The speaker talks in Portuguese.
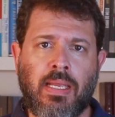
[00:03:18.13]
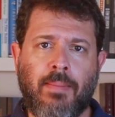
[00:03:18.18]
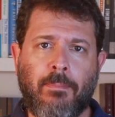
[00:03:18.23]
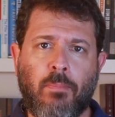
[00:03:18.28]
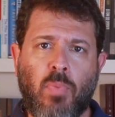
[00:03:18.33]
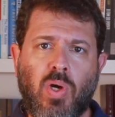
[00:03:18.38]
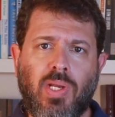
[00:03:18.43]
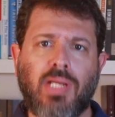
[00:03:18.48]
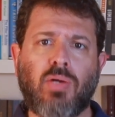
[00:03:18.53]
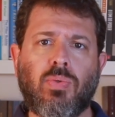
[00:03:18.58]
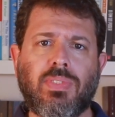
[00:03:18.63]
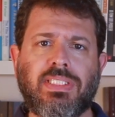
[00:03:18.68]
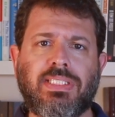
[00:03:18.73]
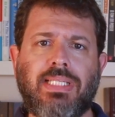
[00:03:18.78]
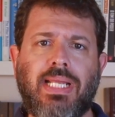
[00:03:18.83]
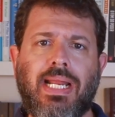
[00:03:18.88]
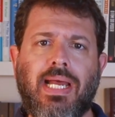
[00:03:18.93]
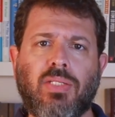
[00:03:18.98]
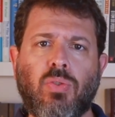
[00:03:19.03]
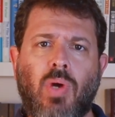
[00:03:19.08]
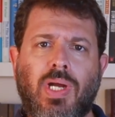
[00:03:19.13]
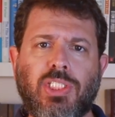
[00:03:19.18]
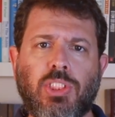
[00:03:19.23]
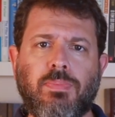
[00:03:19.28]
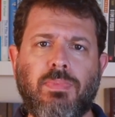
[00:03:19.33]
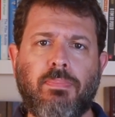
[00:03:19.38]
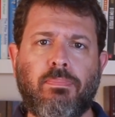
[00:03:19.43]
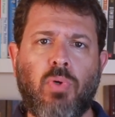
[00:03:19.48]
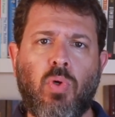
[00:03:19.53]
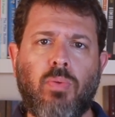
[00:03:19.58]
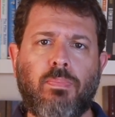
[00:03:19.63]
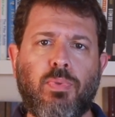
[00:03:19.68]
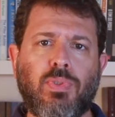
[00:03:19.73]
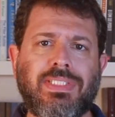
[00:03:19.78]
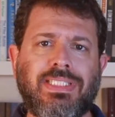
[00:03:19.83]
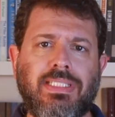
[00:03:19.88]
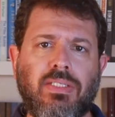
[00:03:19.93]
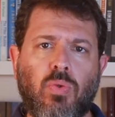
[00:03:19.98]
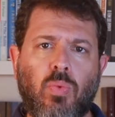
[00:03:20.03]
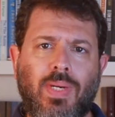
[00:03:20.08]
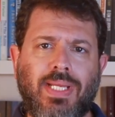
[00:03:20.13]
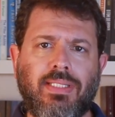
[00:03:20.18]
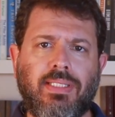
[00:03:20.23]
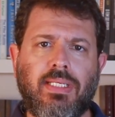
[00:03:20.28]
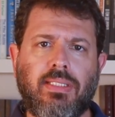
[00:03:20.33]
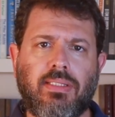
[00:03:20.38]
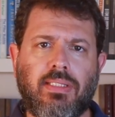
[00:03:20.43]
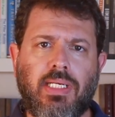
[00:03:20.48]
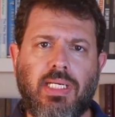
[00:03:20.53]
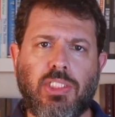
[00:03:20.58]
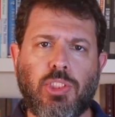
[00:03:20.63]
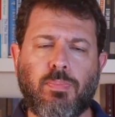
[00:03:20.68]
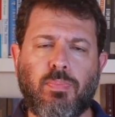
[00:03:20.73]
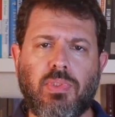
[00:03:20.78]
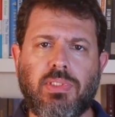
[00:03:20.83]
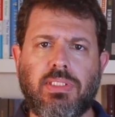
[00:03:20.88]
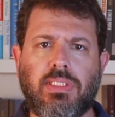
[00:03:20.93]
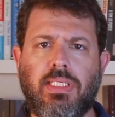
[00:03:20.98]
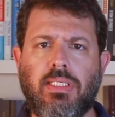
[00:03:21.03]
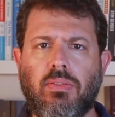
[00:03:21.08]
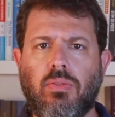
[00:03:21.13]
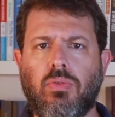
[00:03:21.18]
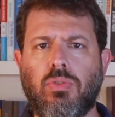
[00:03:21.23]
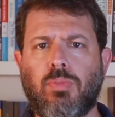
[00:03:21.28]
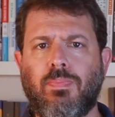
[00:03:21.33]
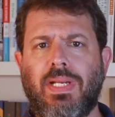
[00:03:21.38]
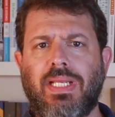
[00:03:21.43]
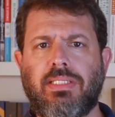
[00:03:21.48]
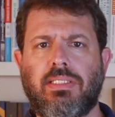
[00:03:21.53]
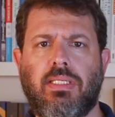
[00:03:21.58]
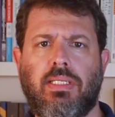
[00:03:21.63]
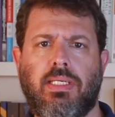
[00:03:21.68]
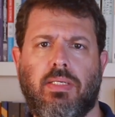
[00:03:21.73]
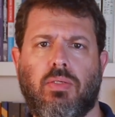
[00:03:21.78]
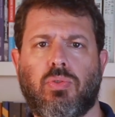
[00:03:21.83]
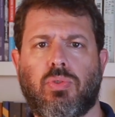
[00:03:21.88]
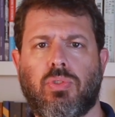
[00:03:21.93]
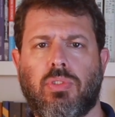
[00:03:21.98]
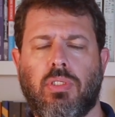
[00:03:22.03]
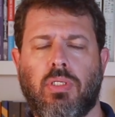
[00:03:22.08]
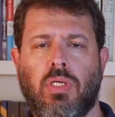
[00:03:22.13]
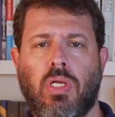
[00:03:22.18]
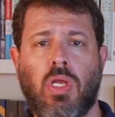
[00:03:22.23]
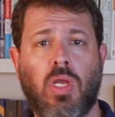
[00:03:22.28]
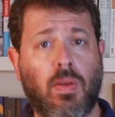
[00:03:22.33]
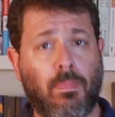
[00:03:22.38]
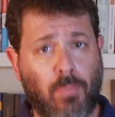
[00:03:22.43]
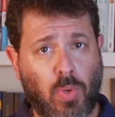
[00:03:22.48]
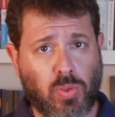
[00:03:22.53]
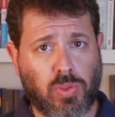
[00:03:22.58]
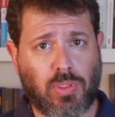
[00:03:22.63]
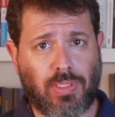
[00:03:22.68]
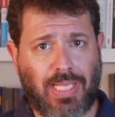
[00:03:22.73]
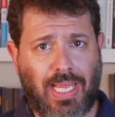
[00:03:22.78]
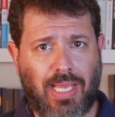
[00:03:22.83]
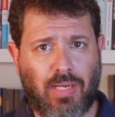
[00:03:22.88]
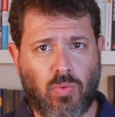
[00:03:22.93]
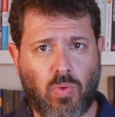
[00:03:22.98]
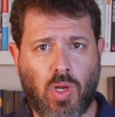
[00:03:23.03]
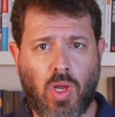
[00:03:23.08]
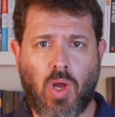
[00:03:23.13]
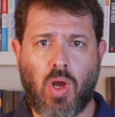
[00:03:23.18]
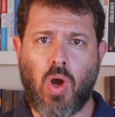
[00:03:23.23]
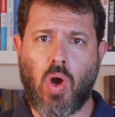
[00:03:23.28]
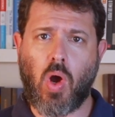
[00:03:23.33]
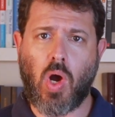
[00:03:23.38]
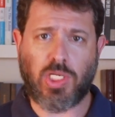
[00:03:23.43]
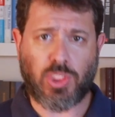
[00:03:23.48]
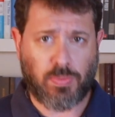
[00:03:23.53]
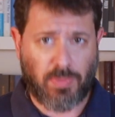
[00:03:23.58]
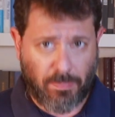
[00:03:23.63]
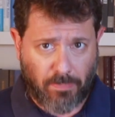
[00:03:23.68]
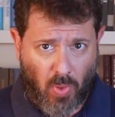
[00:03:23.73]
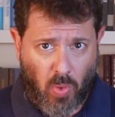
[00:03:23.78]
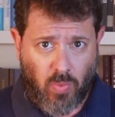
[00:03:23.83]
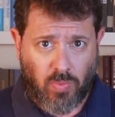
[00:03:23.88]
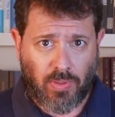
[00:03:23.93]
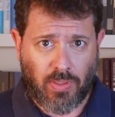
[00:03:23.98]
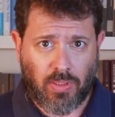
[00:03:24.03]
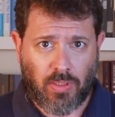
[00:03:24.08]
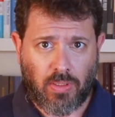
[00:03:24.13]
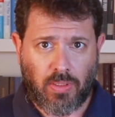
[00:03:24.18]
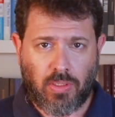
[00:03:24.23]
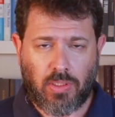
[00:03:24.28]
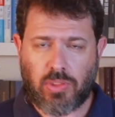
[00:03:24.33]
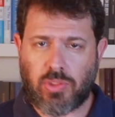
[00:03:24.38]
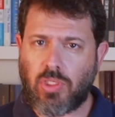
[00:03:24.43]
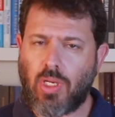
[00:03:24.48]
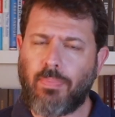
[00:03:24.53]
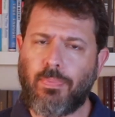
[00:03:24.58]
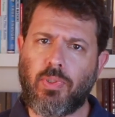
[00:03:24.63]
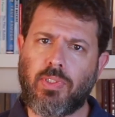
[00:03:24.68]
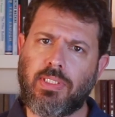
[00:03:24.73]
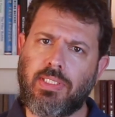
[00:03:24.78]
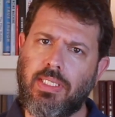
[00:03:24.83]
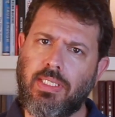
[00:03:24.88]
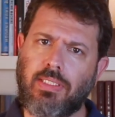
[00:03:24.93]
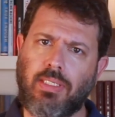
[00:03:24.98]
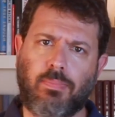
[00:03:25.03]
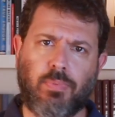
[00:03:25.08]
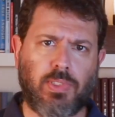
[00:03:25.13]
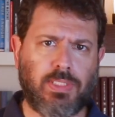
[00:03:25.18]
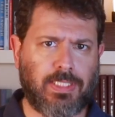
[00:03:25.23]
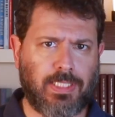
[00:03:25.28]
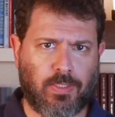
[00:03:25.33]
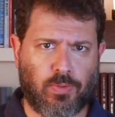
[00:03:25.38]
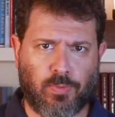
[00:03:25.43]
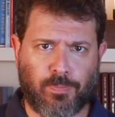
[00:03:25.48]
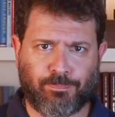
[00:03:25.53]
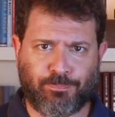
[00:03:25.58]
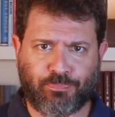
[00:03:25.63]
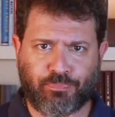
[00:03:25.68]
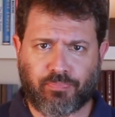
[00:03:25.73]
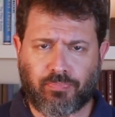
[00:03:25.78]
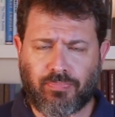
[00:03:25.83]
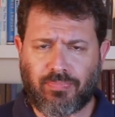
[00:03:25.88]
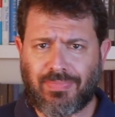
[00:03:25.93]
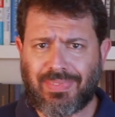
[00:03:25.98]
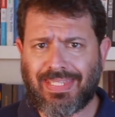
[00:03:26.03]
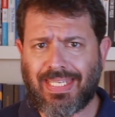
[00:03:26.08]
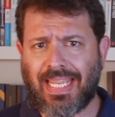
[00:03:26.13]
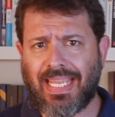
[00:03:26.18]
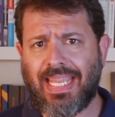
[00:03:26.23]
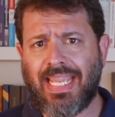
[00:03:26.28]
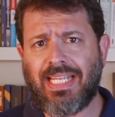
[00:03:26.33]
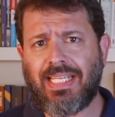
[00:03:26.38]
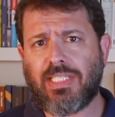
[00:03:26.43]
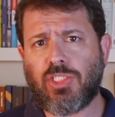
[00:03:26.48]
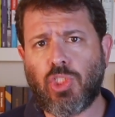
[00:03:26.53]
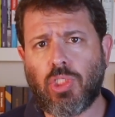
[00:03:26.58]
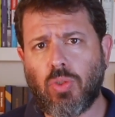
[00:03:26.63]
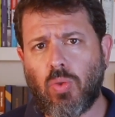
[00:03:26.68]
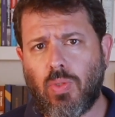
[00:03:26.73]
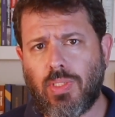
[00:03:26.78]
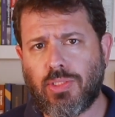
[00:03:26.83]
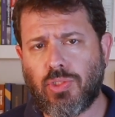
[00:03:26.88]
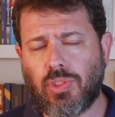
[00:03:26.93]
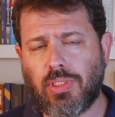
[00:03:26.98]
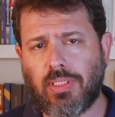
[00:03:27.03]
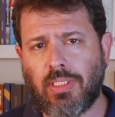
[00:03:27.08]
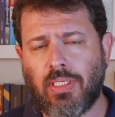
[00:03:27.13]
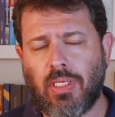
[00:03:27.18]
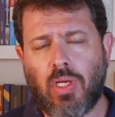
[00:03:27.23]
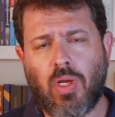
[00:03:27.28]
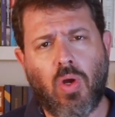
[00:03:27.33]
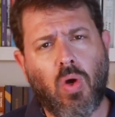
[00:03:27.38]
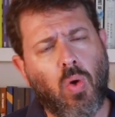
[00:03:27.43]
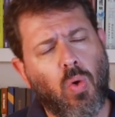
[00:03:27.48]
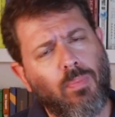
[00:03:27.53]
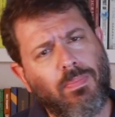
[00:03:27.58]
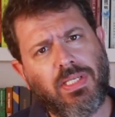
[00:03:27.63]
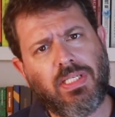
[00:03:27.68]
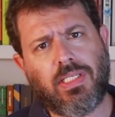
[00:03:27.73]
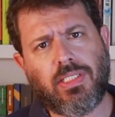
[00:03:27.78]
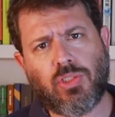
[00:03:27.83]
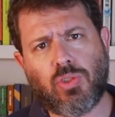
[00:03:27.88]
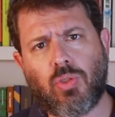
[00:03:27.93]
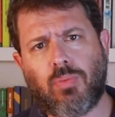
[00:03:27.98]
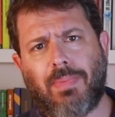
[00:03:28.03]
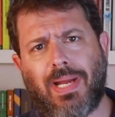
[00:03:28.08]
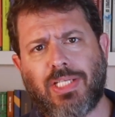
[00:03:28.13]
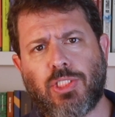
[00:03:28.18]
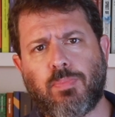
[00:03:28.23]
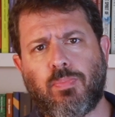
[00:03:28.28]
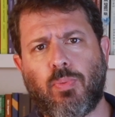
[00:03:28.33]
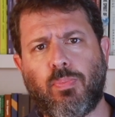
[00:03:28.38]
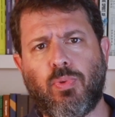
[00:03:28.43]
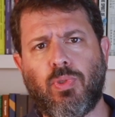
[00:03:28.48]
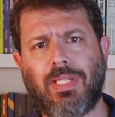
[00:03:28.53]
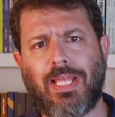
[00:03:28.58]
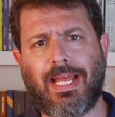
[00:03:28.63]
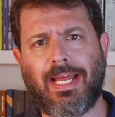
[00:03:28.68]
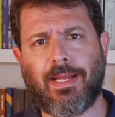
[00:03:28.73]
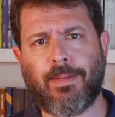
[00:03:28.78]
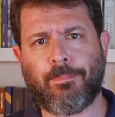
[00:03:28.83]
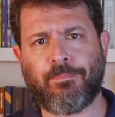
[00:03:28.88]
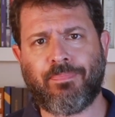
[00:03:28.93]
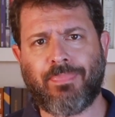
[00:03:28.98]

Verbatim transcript: Moro é considerado ótimo e bom por 53% dos brasileiros. Bolsonaro, ótimo e bom, só por 30%. Ele é, de longe, o ministro mais popular.